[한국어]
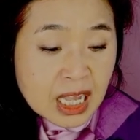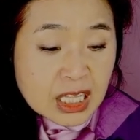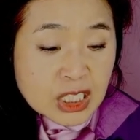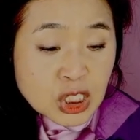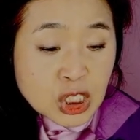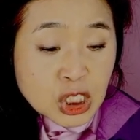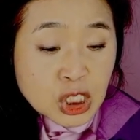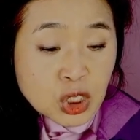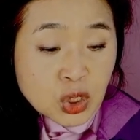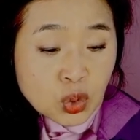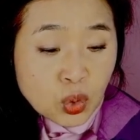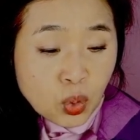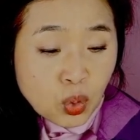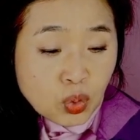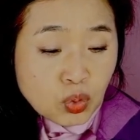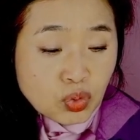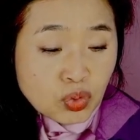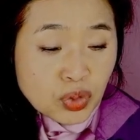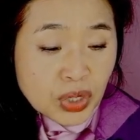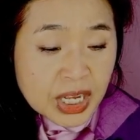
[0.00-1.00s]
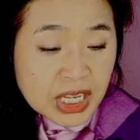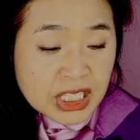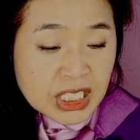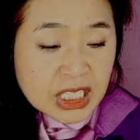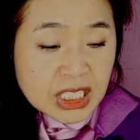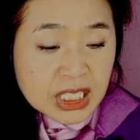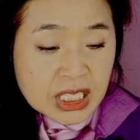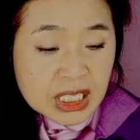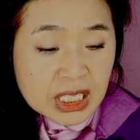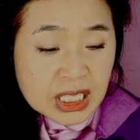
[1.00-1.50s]
진도 9의
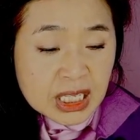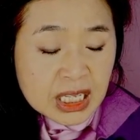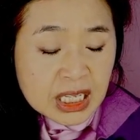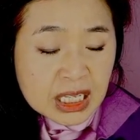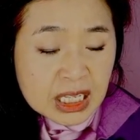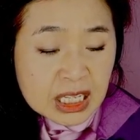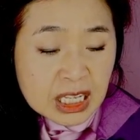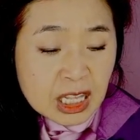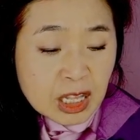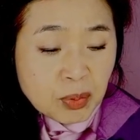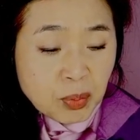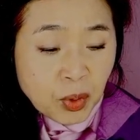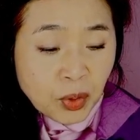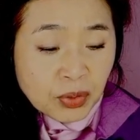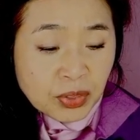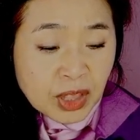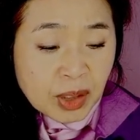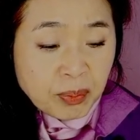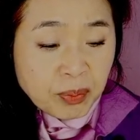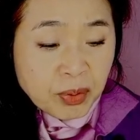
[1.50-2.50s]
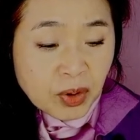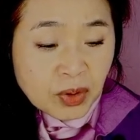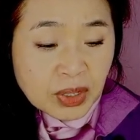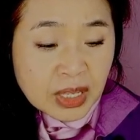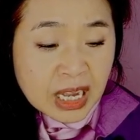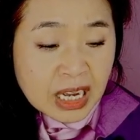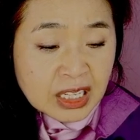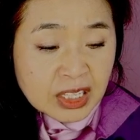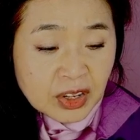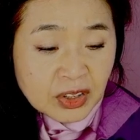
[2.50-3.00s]
지진이 일본
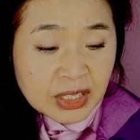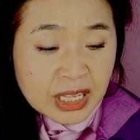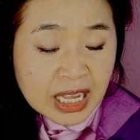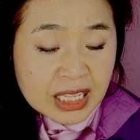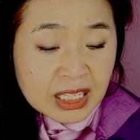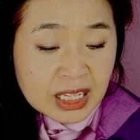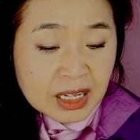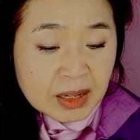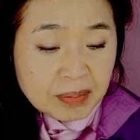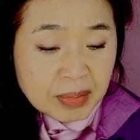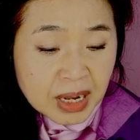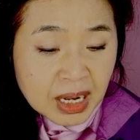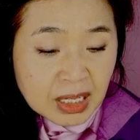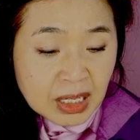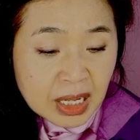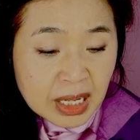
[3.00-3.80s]
태평양 연안을 막